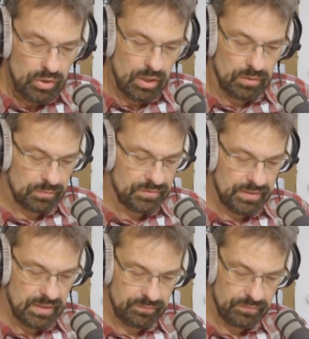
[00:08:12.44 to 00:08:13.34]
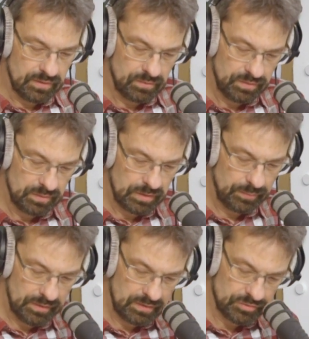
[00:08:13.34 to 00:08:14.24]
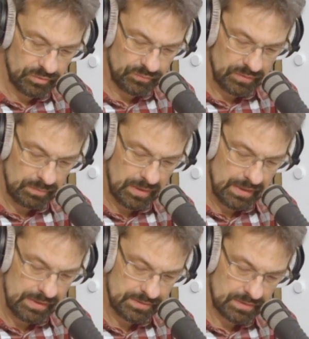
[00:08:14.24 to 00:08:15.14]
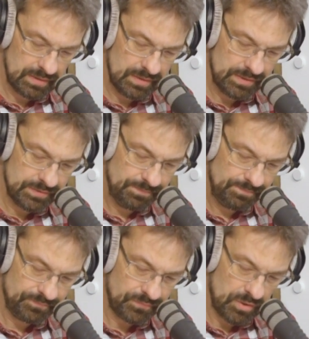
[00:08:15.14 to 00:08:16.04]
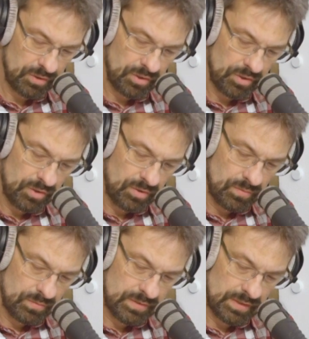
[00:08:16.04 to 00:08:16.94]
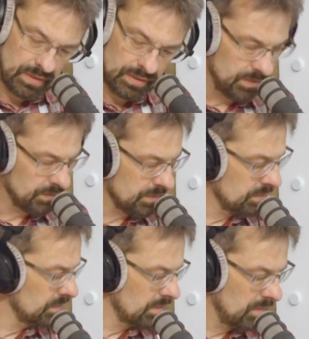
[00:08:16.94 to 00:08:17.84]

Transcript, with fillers: ja, und dann hatten wir auch in dem Kapitel schon von dem Geist gelesen. Und der Geist, ich